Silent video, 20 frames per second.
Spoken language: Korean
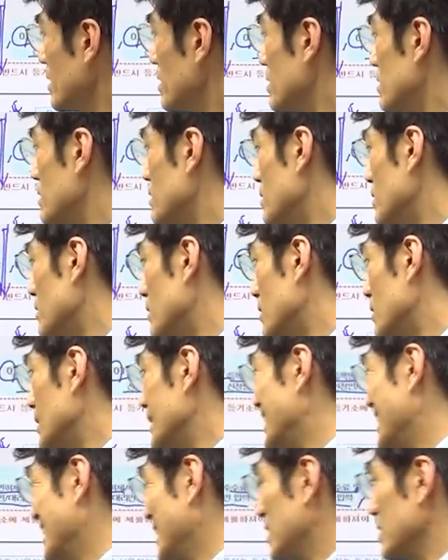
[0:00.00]
어,
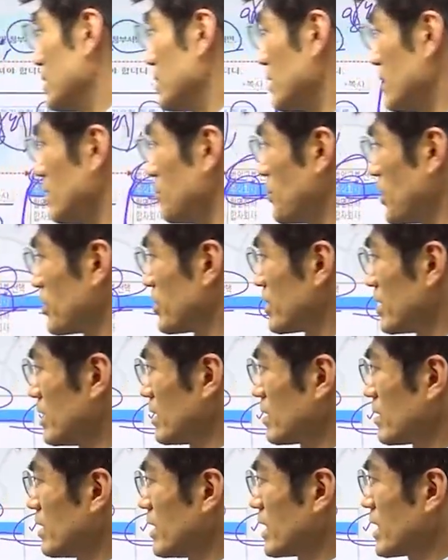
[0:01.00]
을
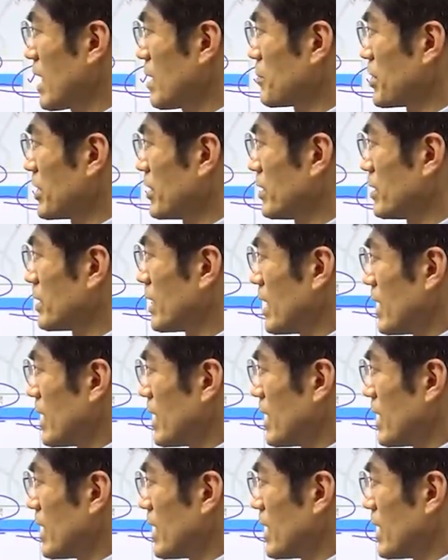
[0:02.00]
버튼을 클릭하면